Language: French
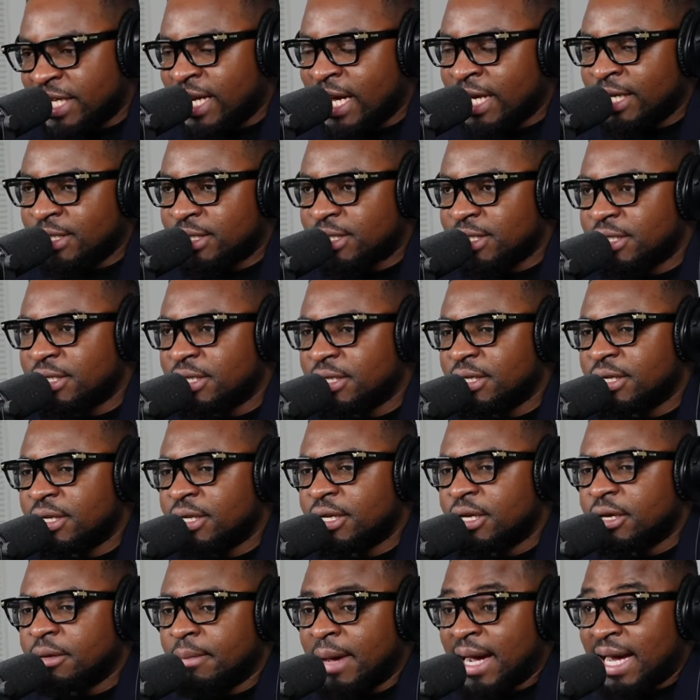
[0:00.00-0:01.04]
pays d'Haïti.
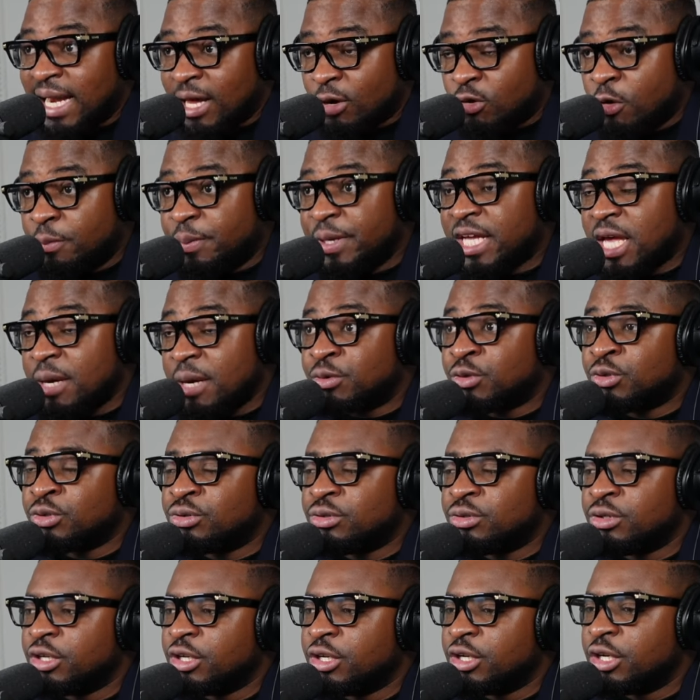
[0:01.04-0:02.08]
Elle est compliquée pour
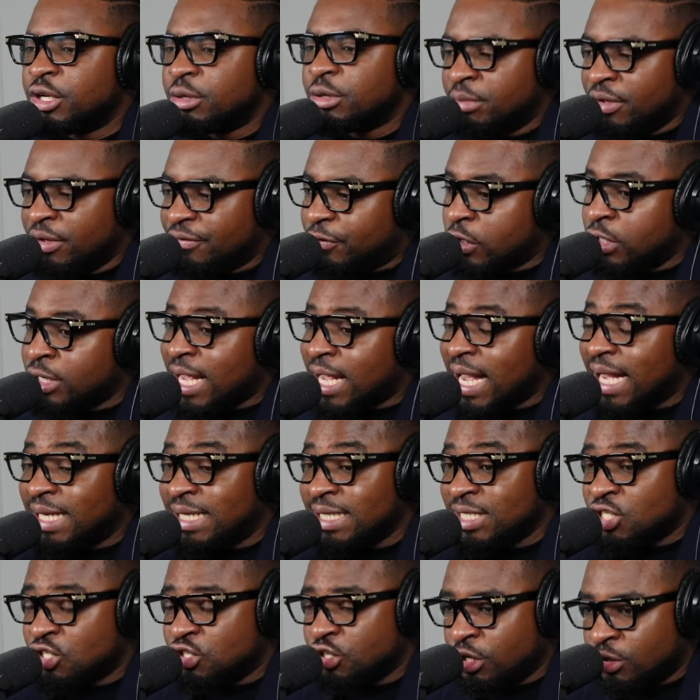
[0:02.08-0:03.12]
nous, mais il faut nous
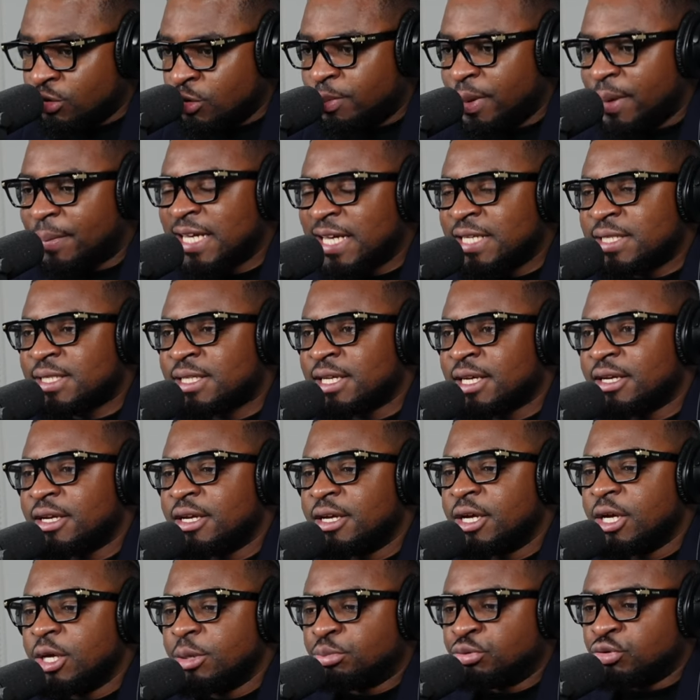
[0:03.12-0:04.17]
caler les yeux, nous, peuple haïtien,
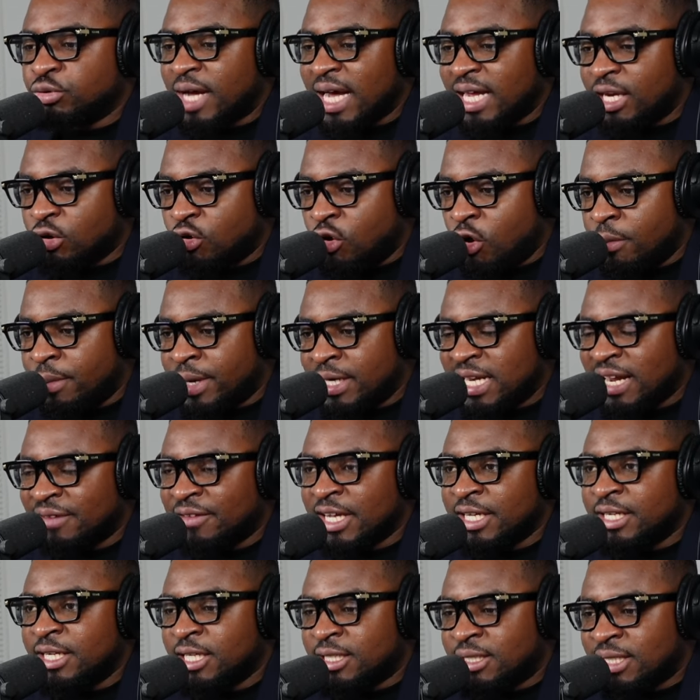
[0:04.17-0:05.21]
pour nous garder comment
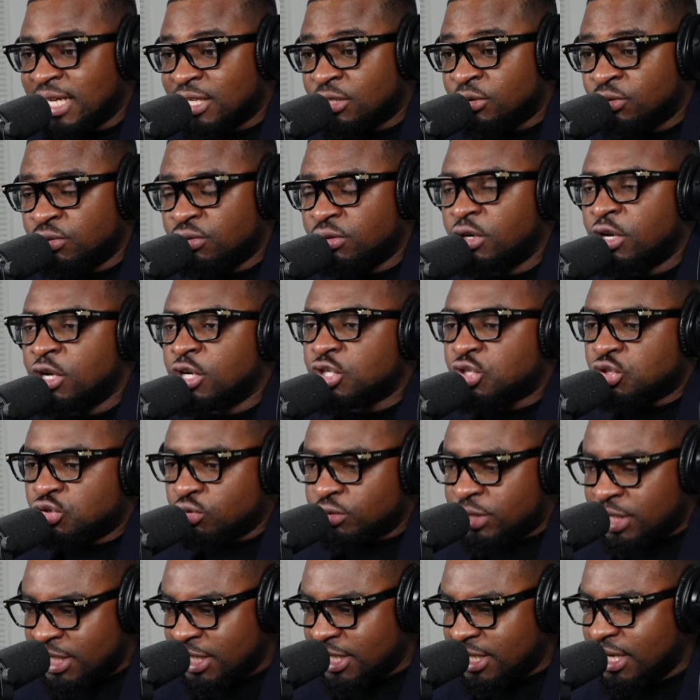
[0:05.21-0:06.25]
travailler des têtes, nous,
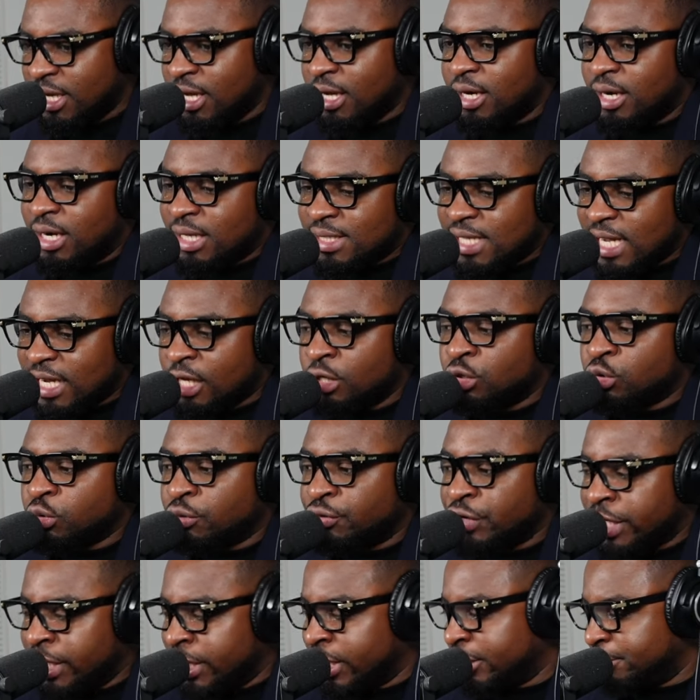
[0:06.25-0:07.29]
sortir, ça que
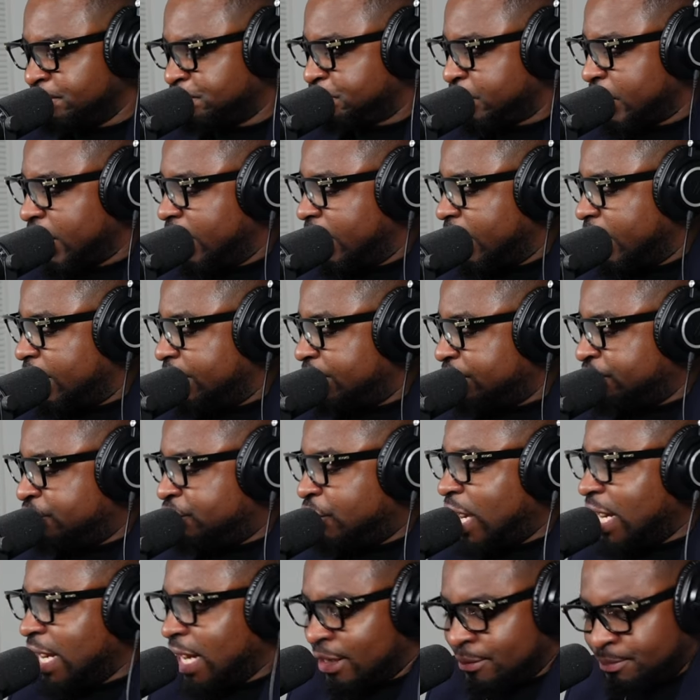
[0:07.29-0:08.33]
nous
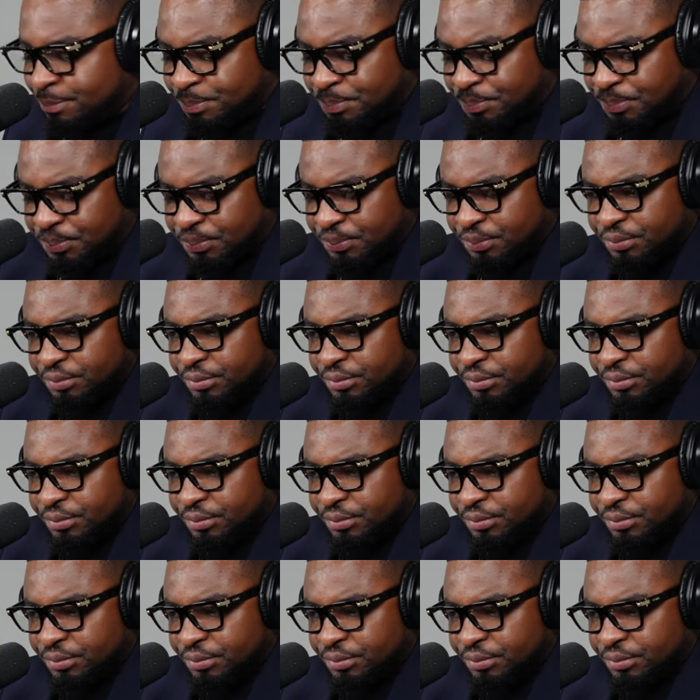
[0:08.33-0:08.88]
Voilà.